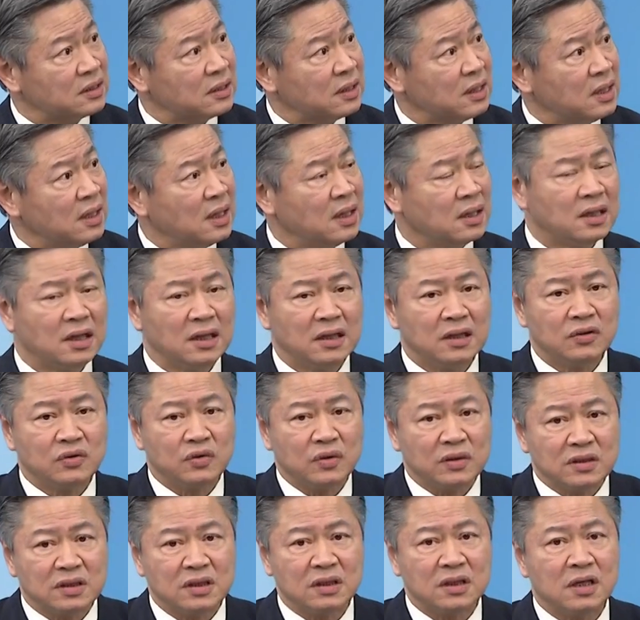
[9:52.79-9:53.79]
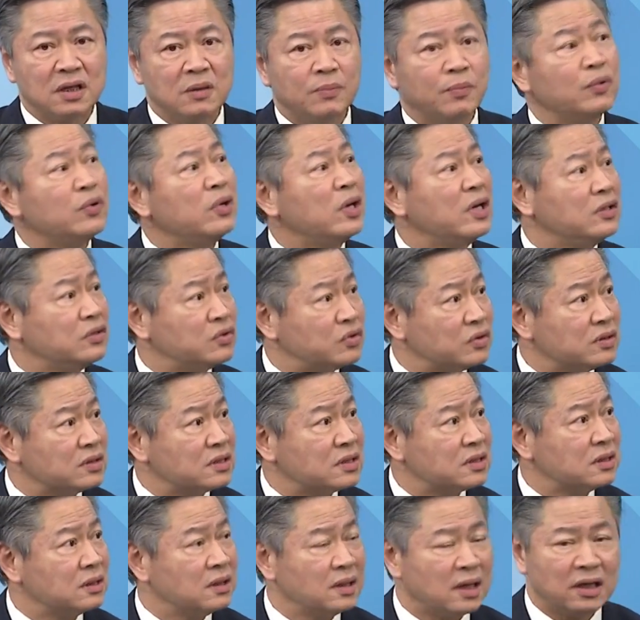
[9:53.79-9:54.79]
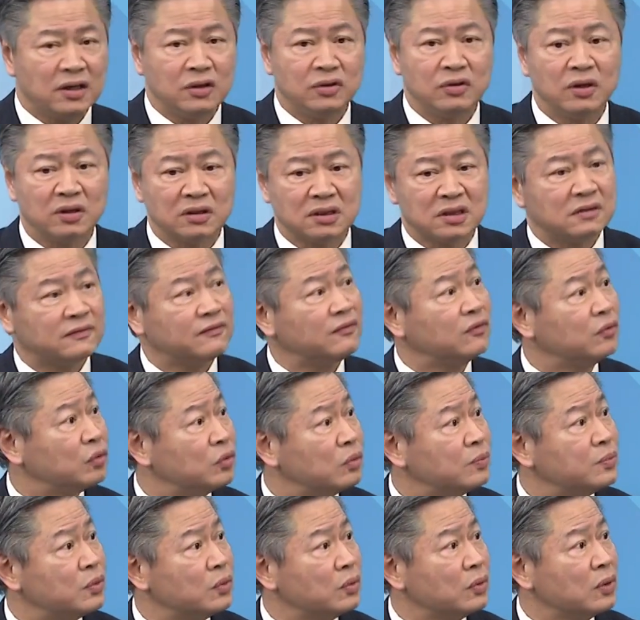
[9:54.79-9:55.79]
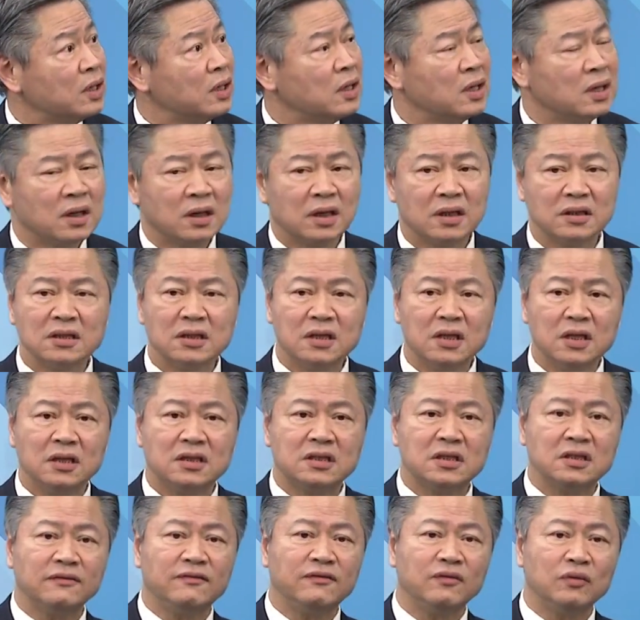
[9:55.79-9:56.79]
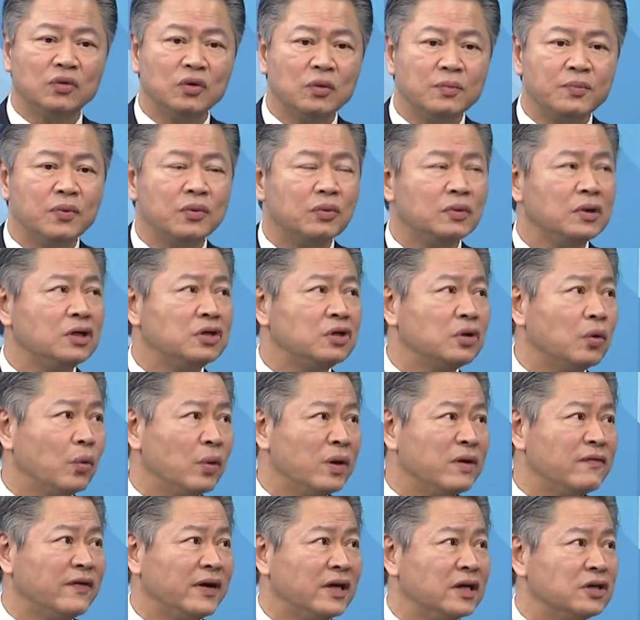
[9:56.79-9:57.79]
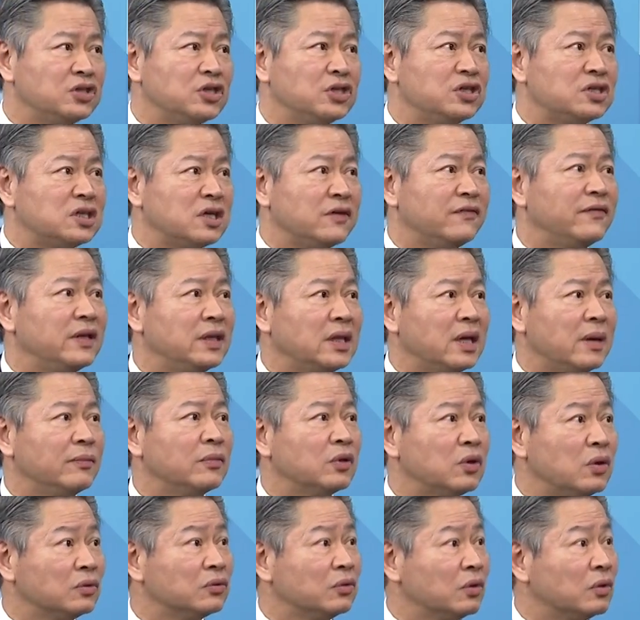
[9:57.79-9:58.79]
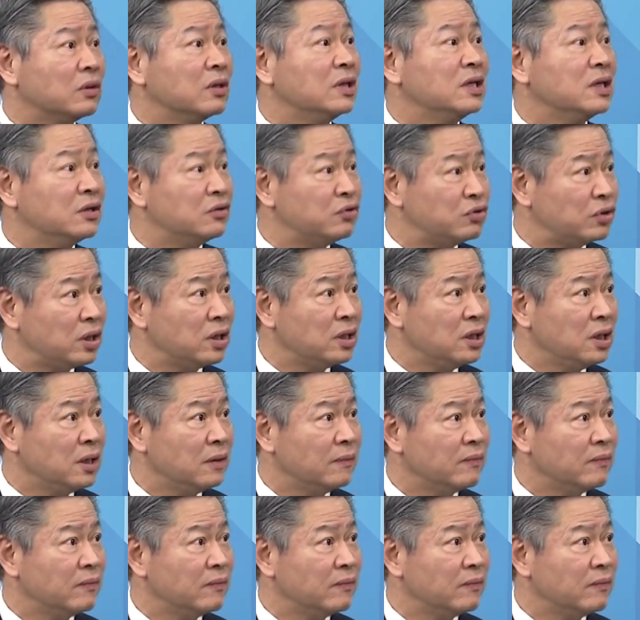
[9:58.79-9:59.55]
嗯，那你损失你不愿意损失，那你就要支付卢布。嗯，可是你支付卢布，你就违反了 G7 他们共同的一个决议。